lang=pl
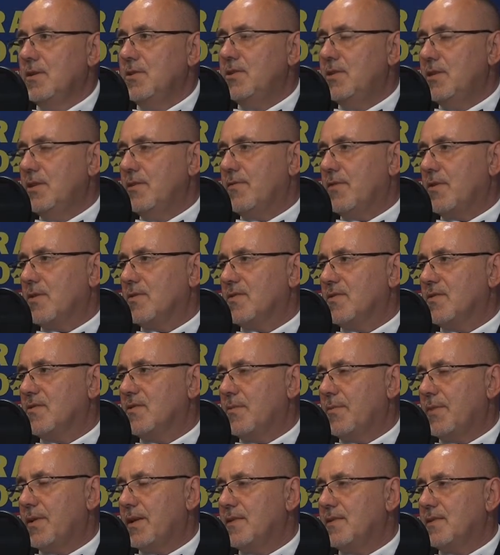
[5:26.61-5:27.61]
Dzisiaj wchodząc
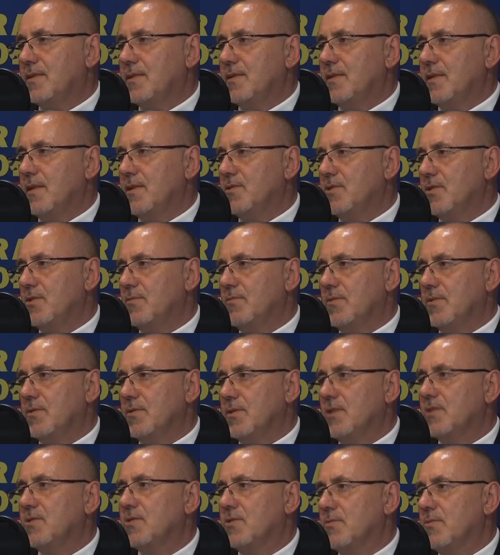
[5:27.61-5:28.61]
do pracy na,
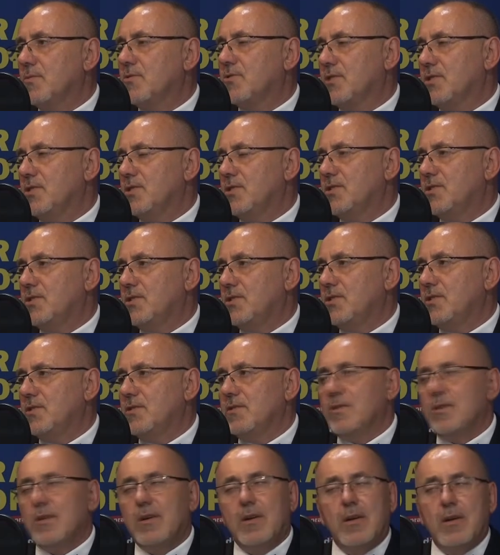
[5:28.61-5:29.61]
na
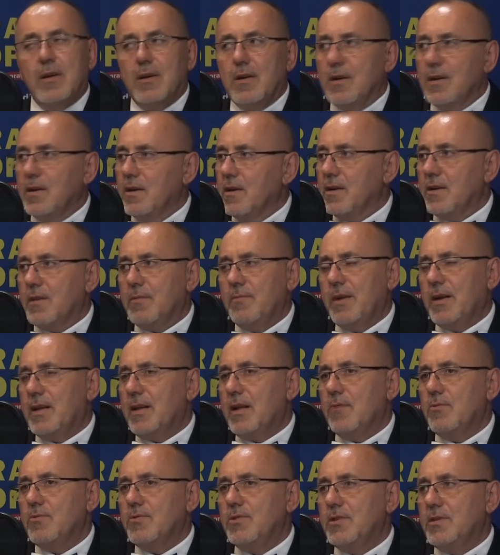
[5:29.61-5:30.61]
7.30 e,
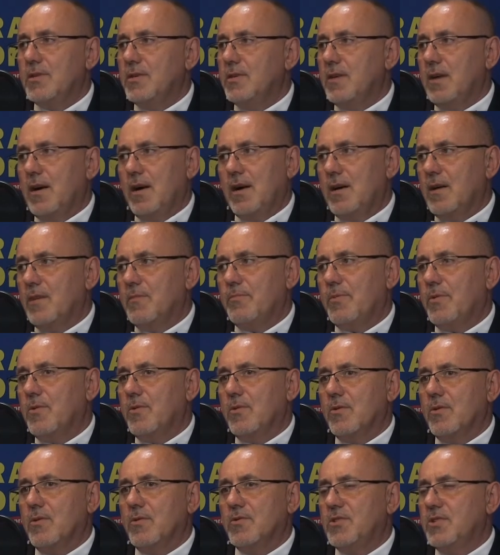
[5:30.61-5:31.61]
chmara ludzi, a
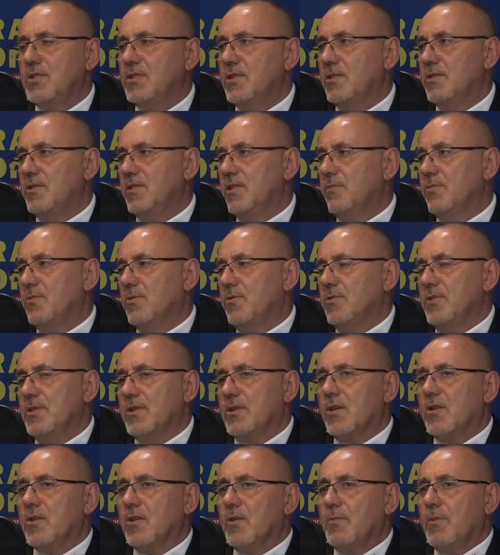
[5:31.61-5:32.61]
po godzinie nie było
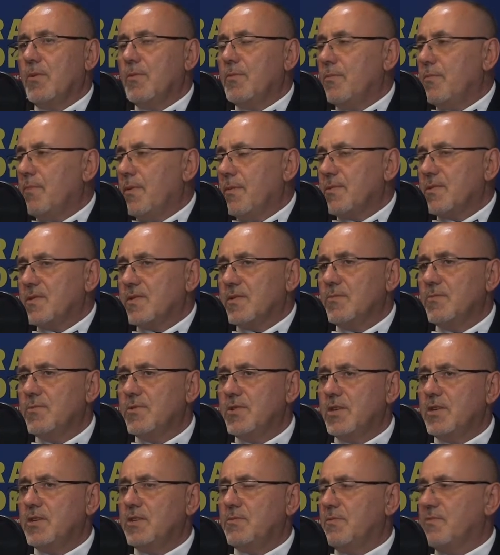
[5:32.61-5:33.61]
nikogo, bo po prostu
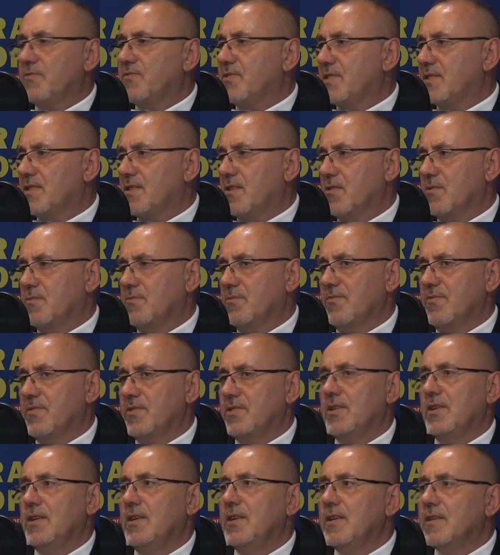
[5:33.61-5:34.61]
musieliśmy wszystko
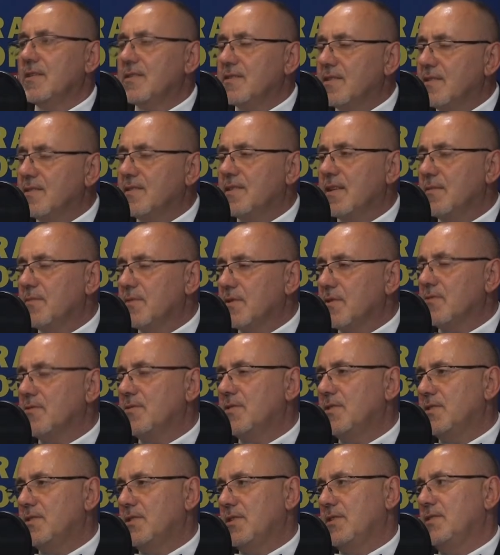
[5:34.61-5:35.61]
odmówić. System
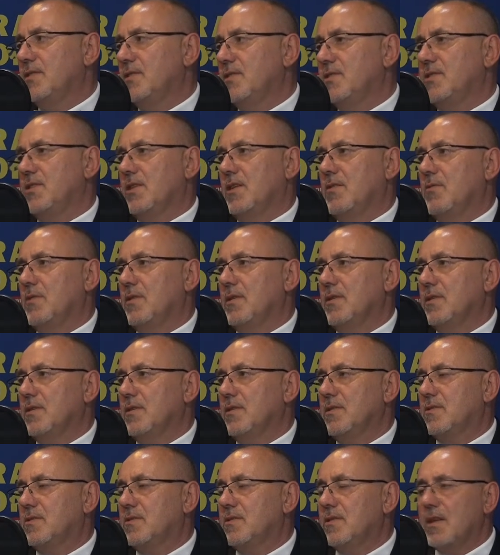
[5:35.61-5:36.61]
drugi dzień nie działa i
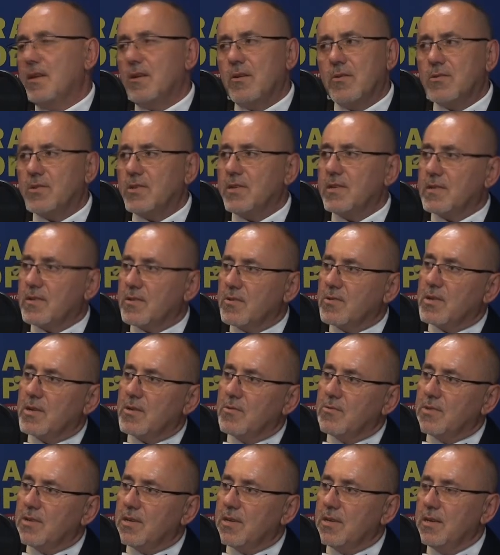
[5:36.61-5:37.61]
najgorsze jest to, że
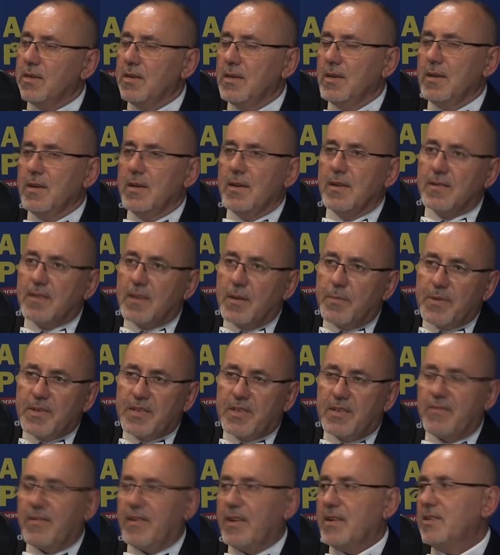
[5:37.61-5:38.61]
ludzie
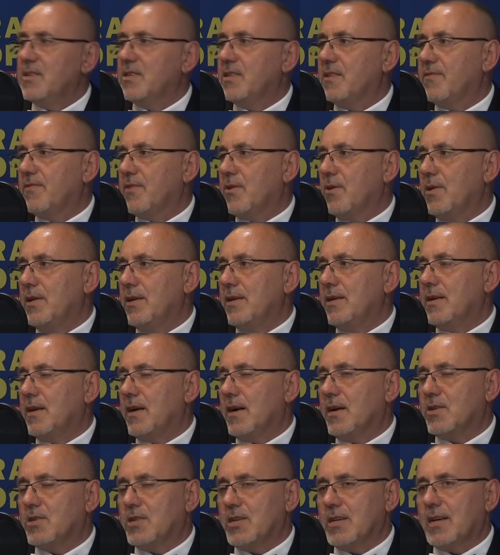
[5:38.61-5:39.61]
zapisywali się w
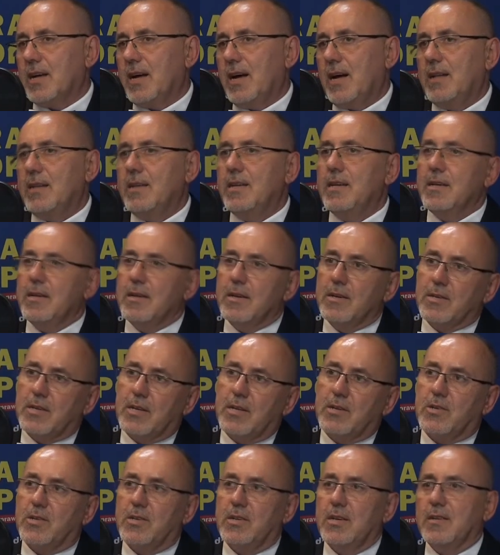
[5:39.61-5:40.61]
kolejkach, czekali
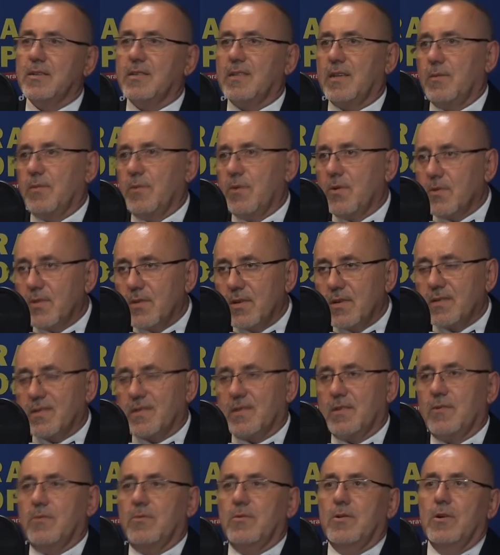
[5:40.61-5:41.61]
grzecznie, samochody
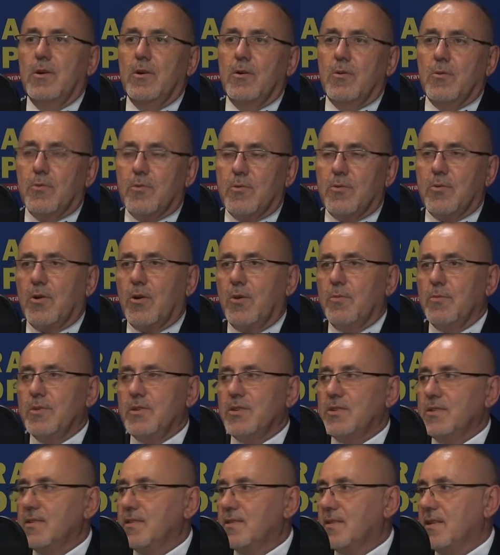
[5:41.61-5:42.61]
chcą
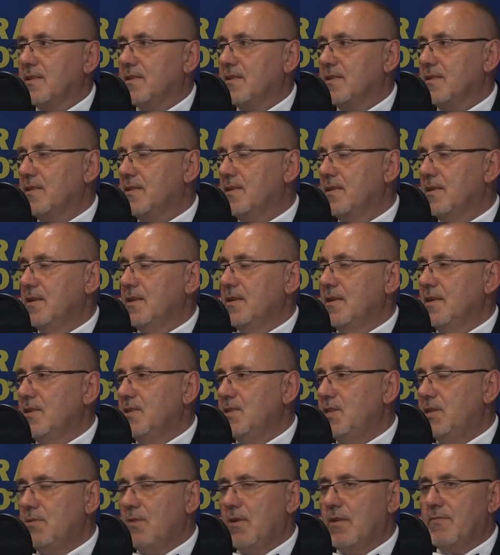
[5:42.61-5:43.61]
uruchomić, niestety
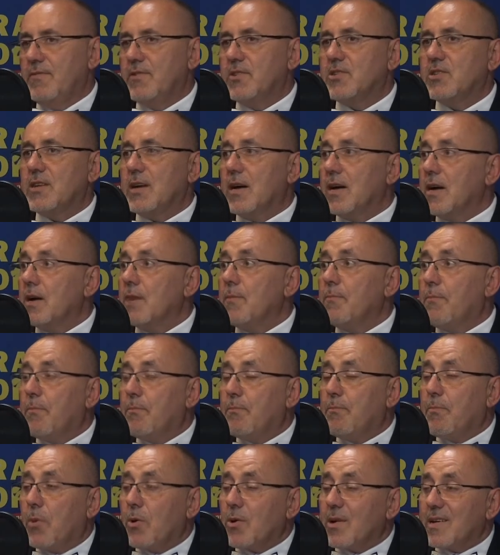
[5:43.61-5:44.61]
siła wyższa
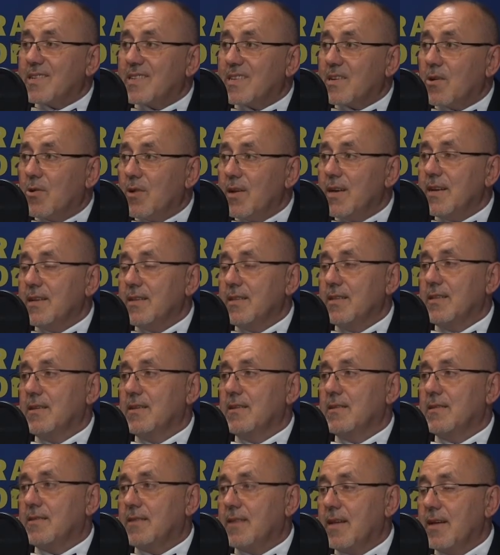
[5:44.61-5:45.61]
po raz
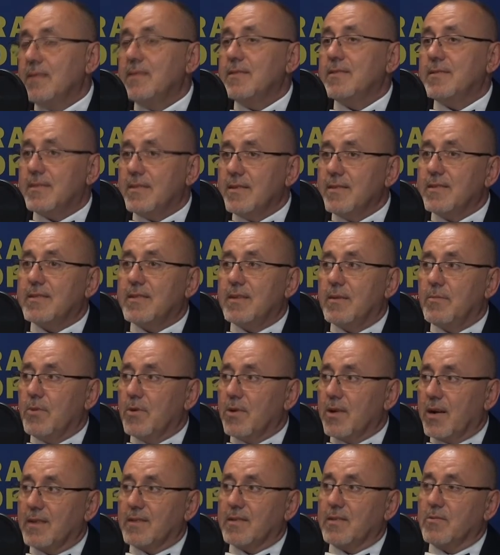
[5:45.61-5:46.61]
kolejny ten system
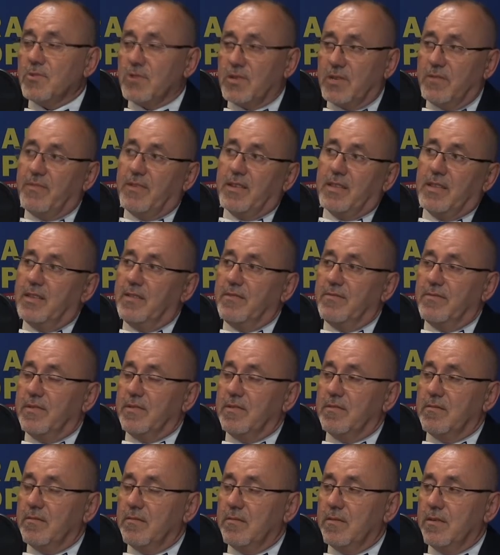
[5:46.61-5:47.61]
okazał się
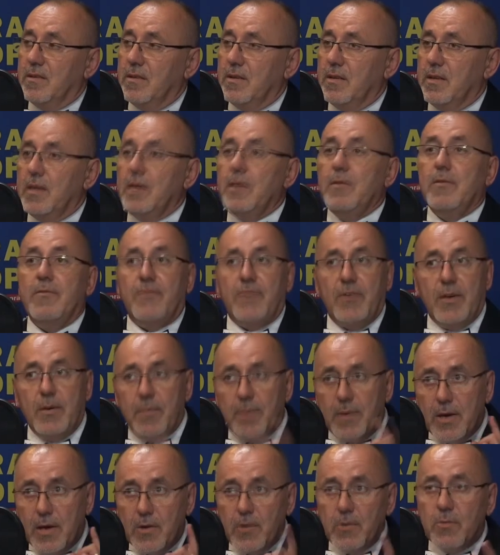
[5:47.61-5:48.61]
wadliwy. I nawet nie I
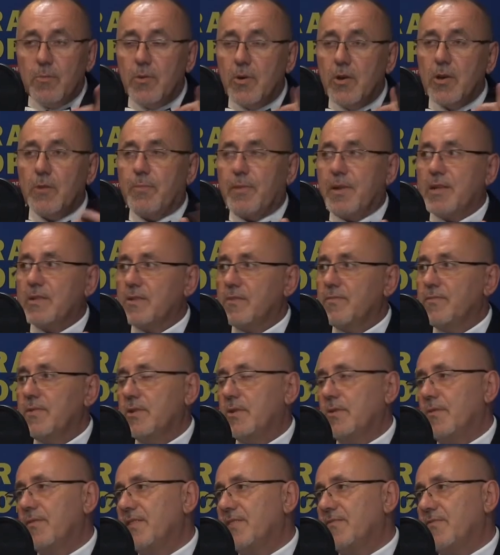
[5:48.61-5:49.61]
potrafimy... w imieniu moich
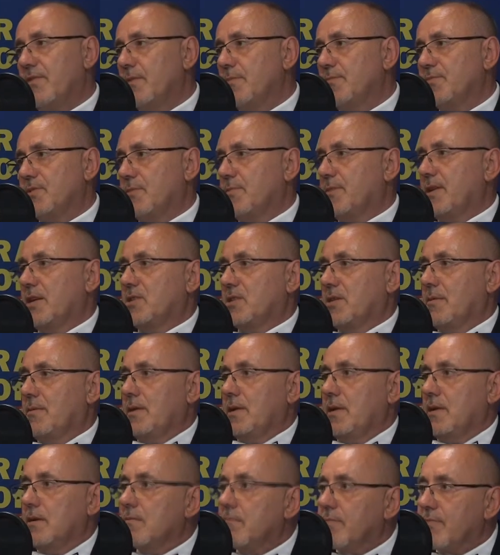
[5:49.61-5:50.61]
pracowników i swoim, przepraszam,
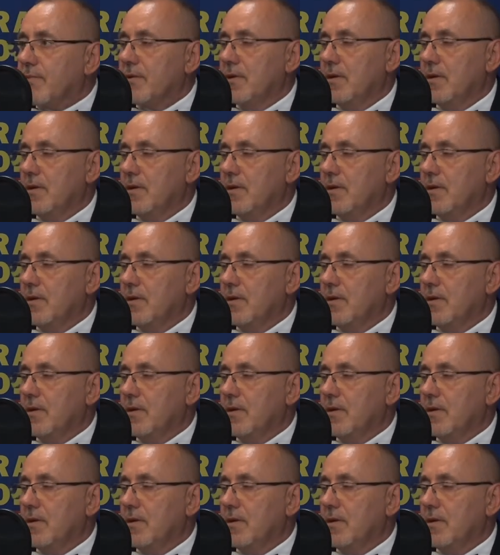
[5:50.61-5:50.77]
ale...